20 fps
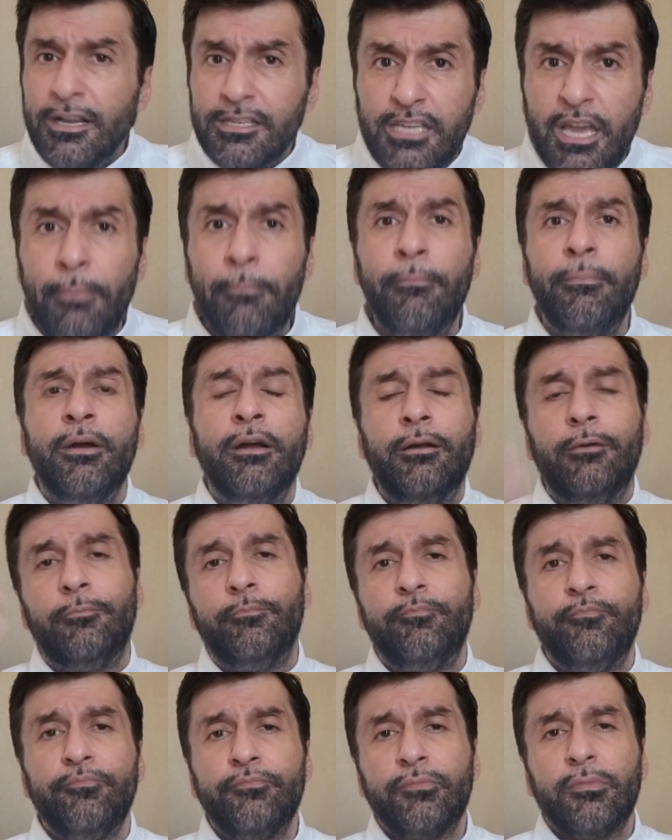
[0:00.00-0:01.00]
اجمع
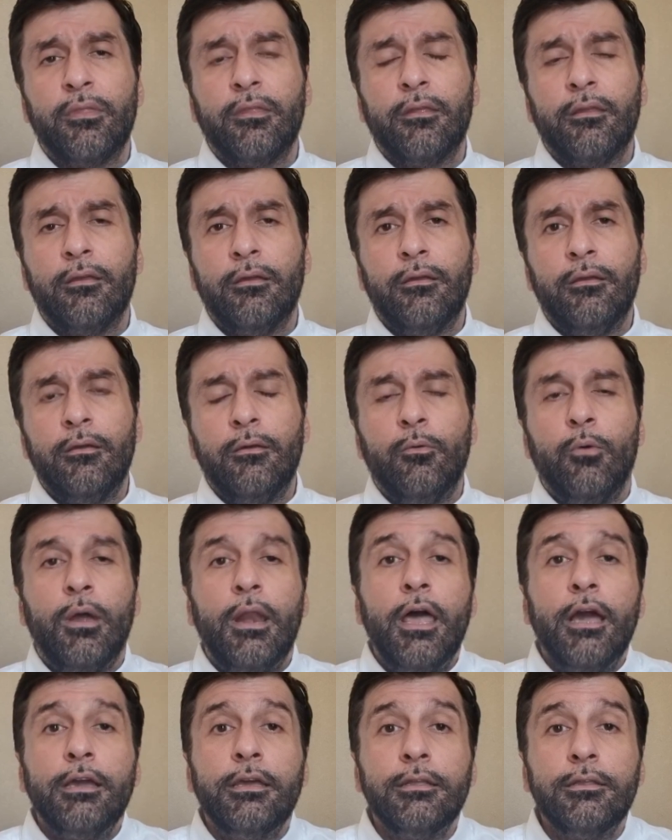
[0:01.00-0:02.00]

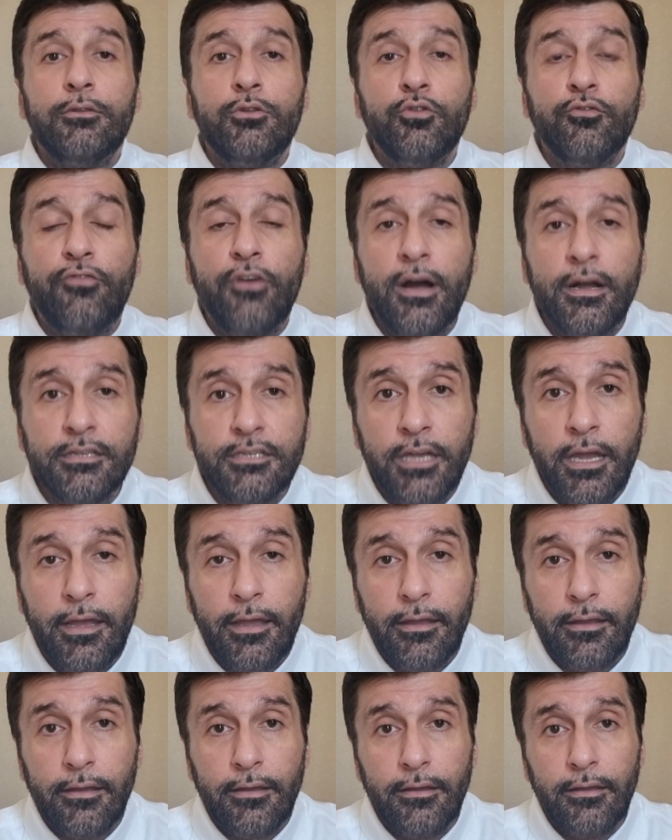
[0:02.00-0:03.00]
ولكن
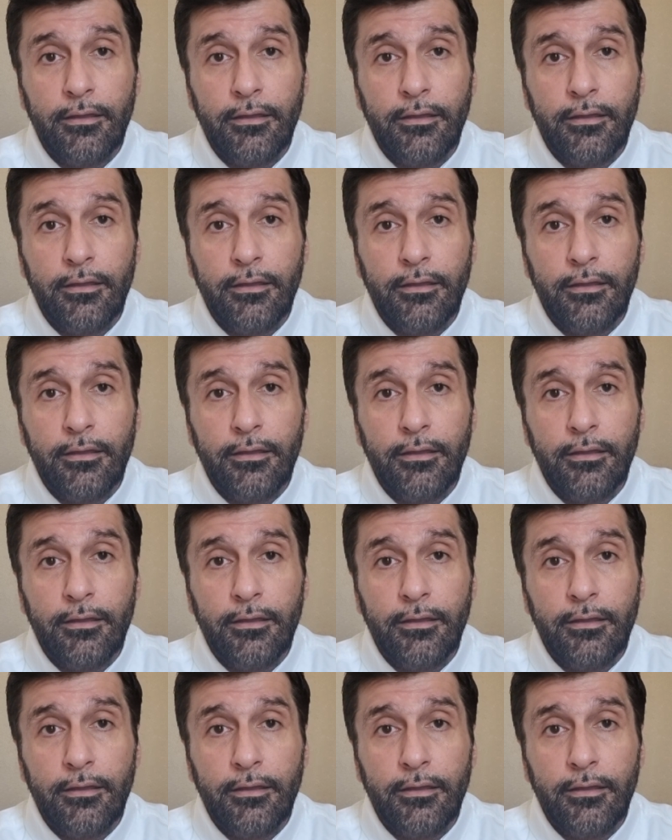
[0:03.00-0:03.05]
تفاجأ